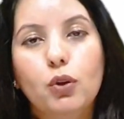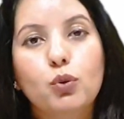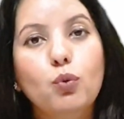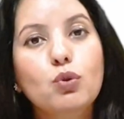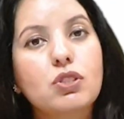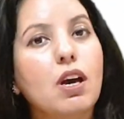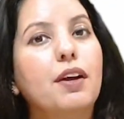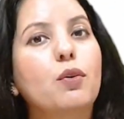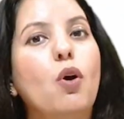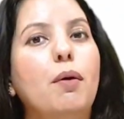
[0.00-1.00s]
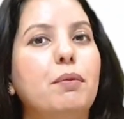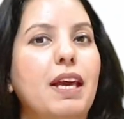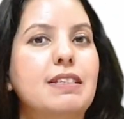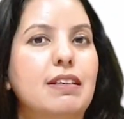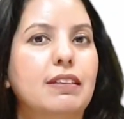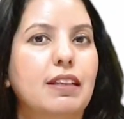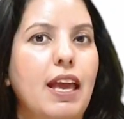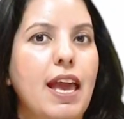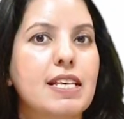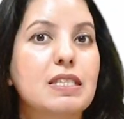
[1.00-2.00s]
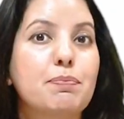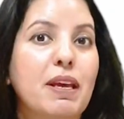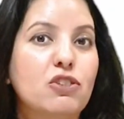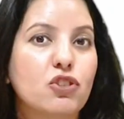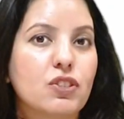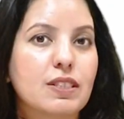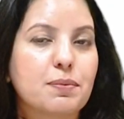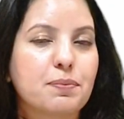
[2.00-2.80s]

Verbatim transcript: तो उस घर को हम कह सकते हैं स्पेशस